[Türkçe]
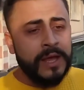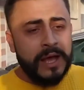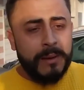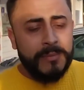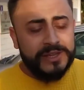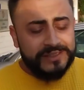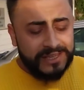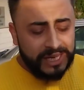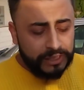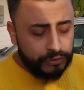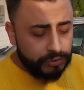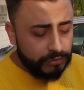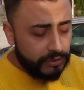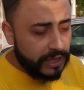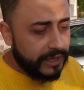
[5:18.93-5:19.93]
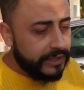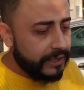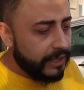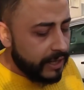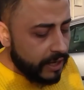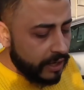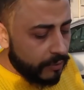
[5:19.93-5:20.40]
Ama diğer türlü hani
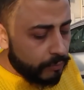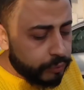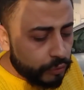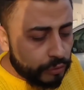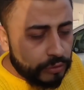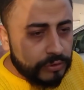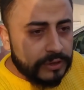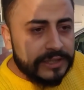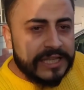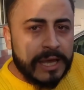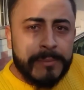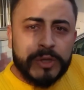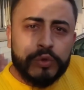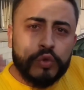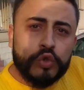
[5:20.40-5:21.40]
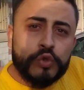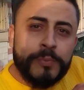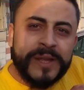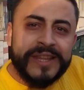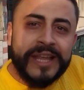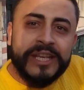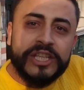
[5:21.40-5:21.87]
bunu yeme
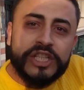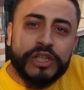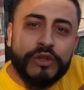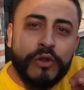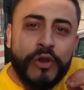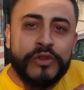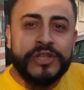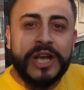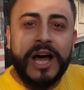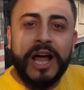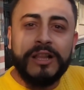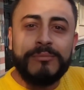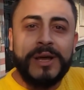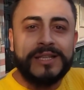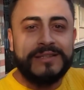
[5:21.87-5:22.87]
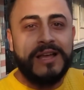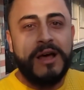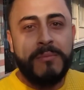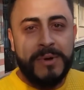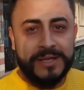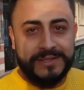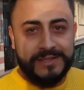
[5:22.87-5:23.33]
düşmeden iki gün önce almak daha
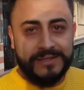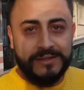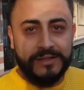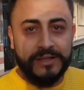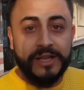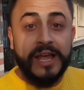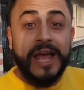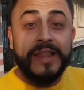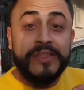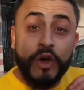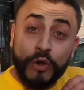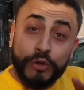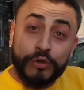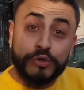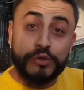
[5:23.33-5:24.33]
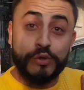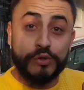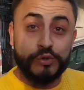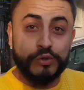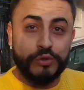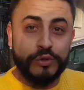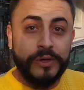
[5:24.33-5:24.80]
mantıklı. Değil ne mi? olursa
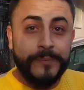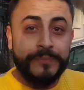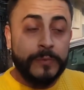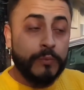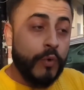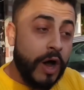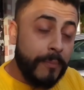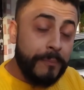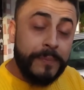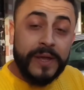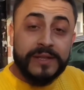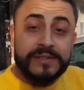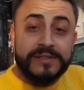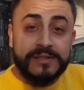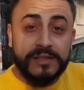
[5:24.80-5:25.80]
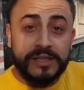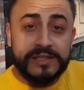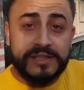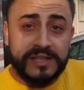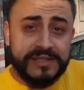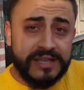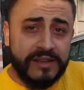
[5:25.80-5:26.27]
olsun. Muhabbet
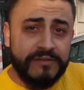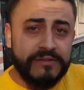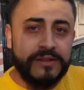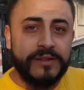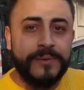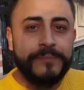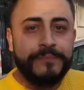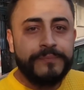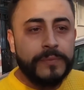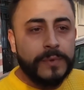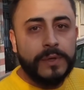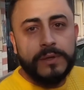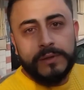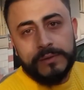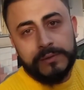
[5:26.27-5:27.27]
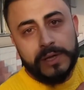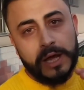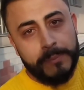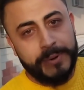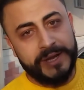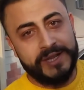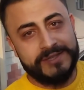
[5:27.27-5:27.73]
işte. İki nasıl besleyeceksin o sürede?
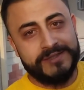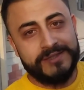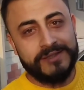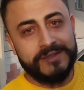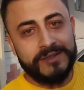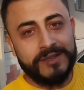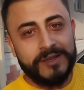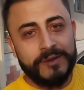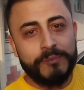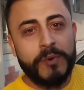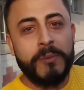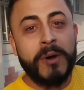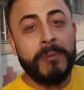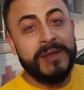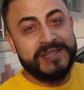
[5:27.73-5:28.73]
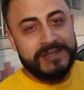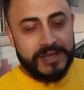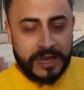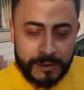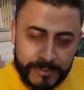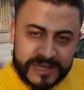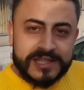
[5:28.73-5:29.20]
Aparat. Elle besleme,
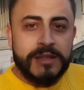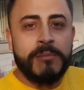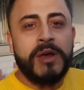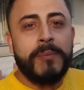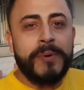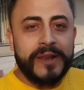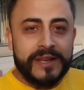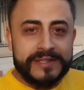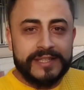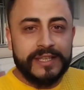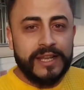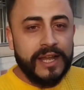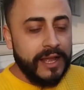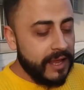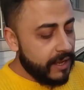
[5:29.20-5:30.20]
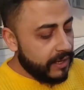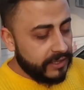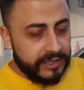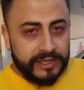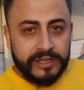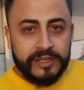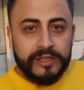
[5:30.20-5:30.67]
el besleme aparatıyla
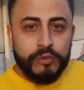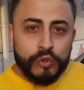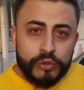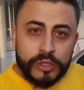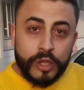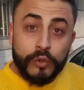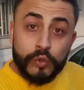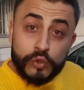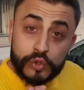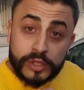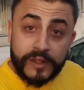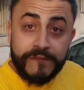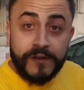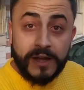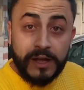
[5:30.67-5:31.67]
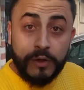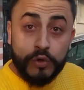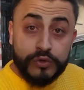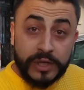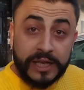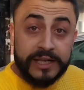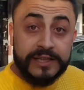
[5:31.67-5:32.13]
e, günde 3 defa
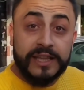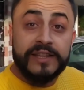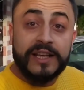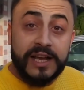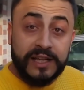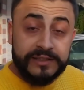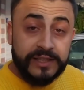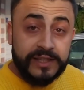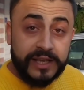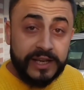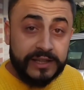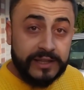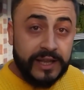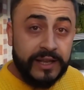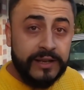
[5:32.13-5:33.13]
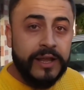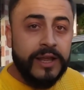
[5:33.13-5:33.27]
özellikle dikkat ederekten